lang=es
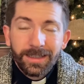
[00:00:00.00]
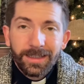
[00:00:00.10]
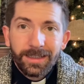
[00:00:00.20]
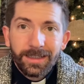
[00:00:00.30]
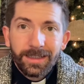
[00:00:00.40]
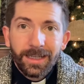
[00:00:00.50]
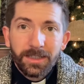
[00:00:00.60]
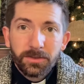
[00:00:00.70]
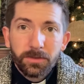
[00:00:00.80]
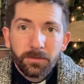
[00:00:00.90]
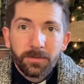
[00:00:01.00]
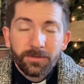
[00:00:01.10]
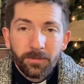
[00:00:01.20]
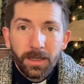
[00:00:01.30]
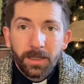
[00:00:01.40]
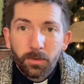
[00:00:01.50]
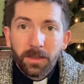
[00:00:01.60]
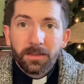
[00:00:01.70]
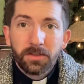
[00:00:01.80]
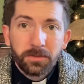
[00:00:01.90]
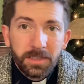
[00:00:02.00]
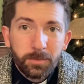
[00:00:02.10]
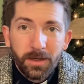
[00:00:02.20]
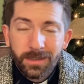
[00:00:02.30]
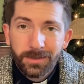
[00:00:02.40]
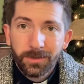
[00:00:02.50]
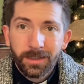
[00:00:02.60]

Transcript: Y eso encuentra su inspiración